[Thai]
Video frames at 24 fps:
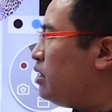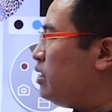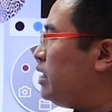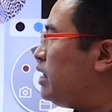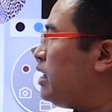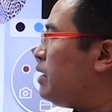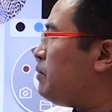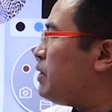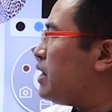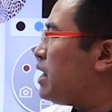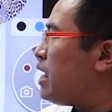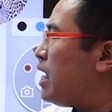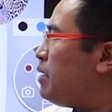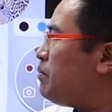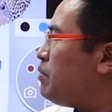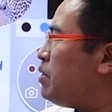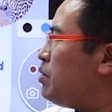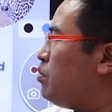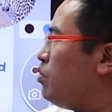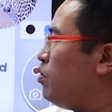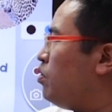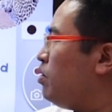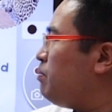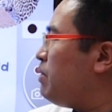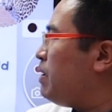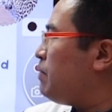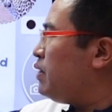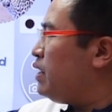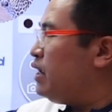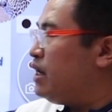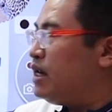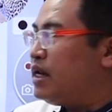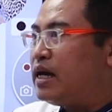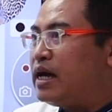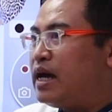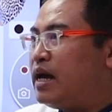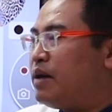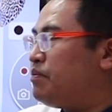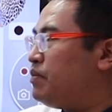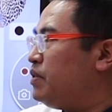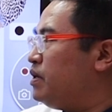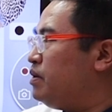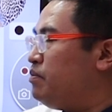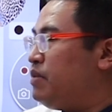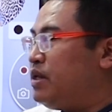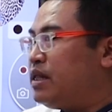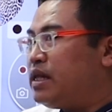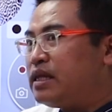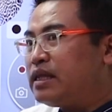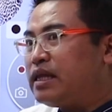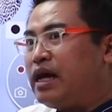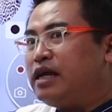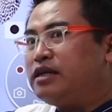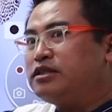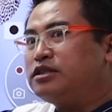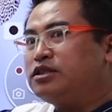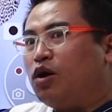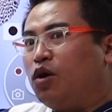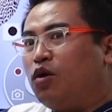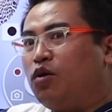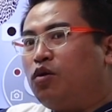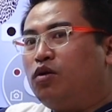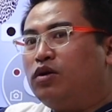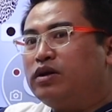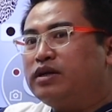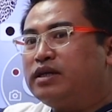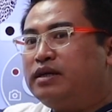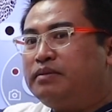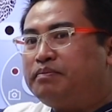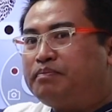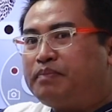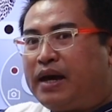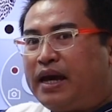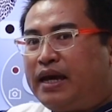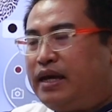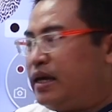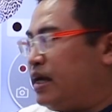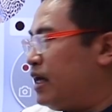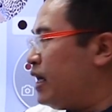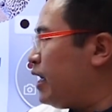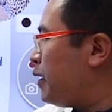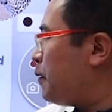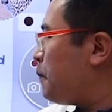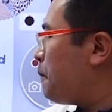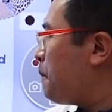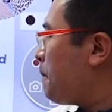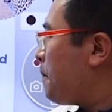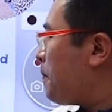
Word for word: รณีที่ประธานเป็นผู้โพสต์แบบนี้นะครับ หรือมีตั้งแต่ 2 คนขึ้นไปอย่างเงี้ย